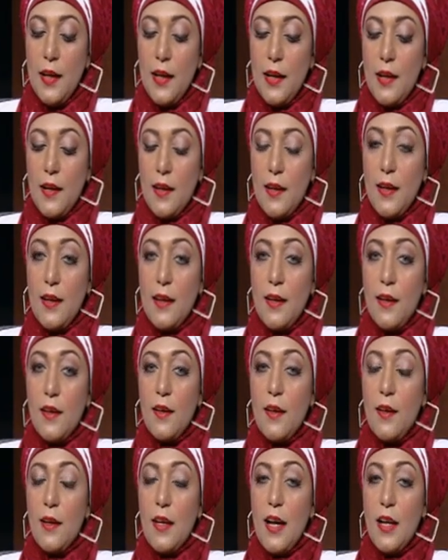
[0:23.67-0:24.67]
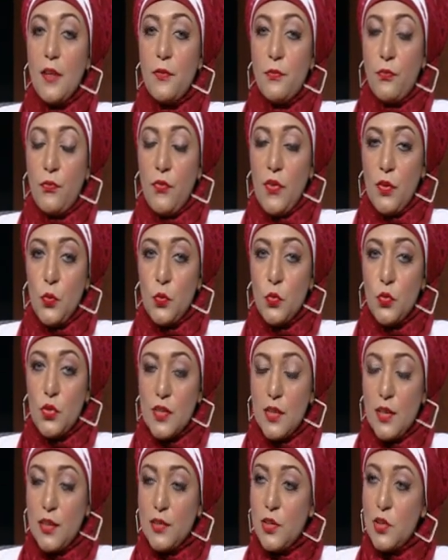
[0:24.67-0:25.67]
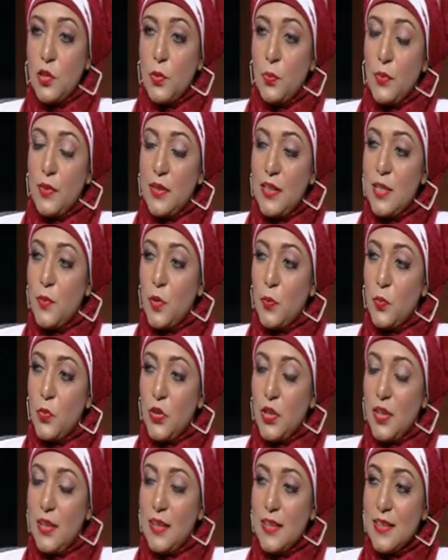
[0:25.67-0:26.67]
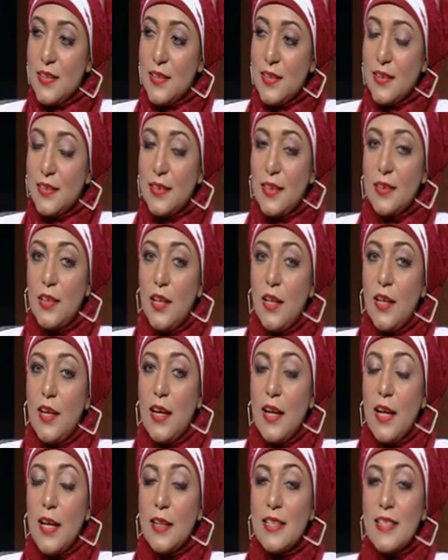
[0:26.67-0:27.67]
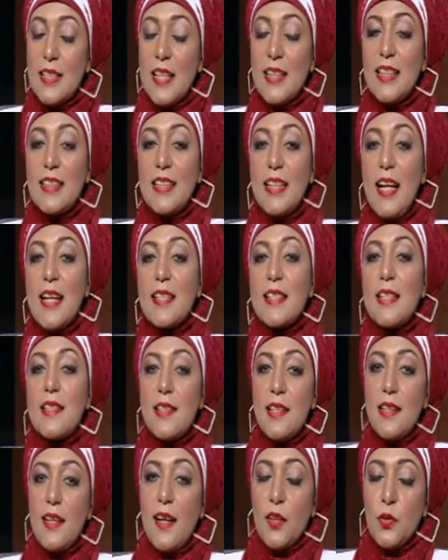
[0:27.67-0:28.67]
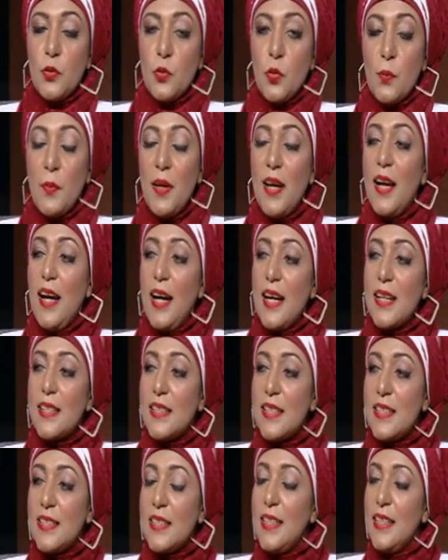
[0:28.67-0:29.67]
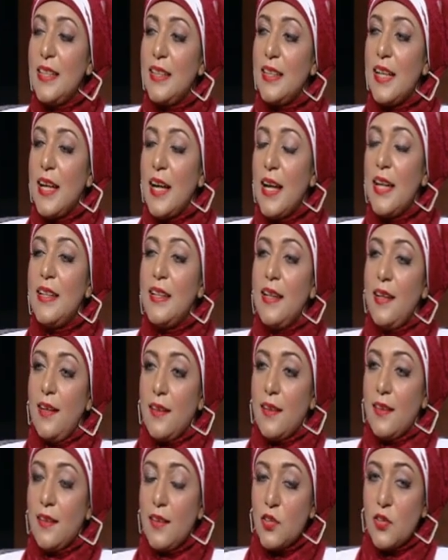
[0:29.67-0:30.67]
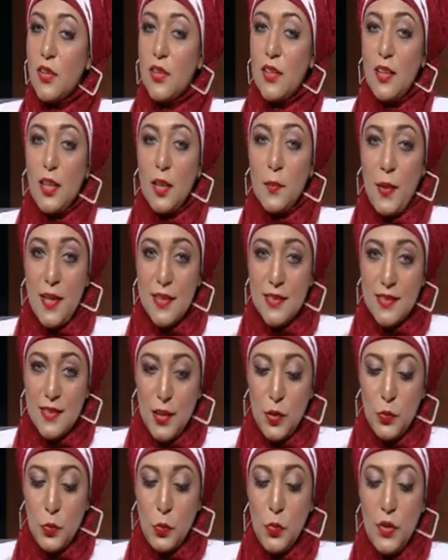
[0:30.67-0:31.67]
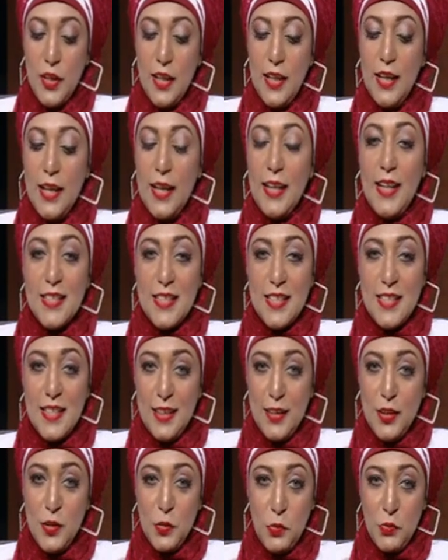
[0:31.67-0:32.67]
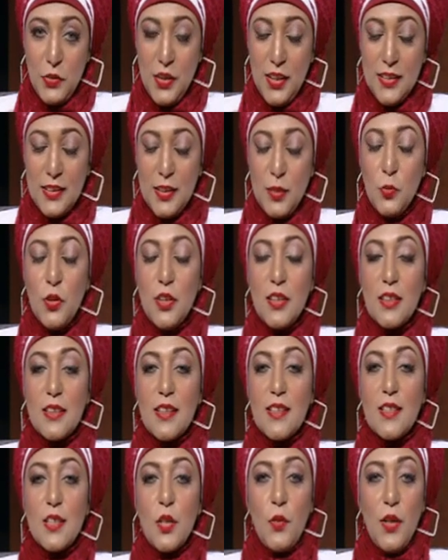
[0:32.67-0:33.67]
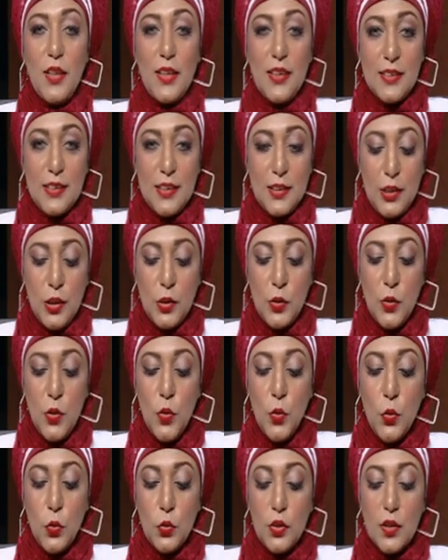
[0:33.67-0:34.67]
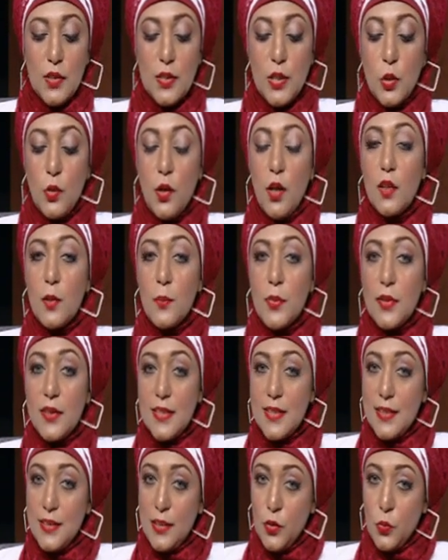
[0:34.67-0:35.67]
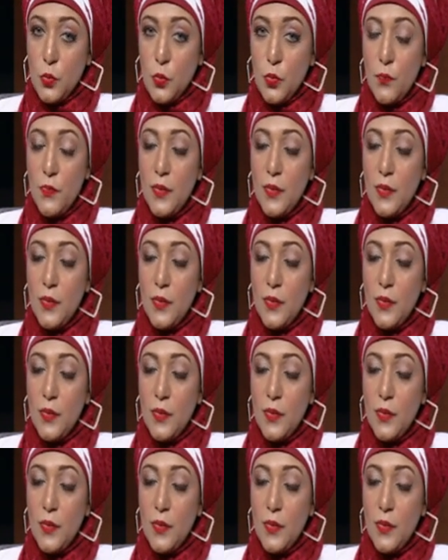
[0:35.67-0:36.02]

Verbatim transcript: 2019 آه، بالنسبه لبرج السرطان سنه الحساسيه عندهم حساسين لاقل حاجه عشان كده انا بحذركم الحساسيه اللي انتوا فيها دي ممكن تخسروا حاجات كتير وتخسروا اقرب الناس ليكم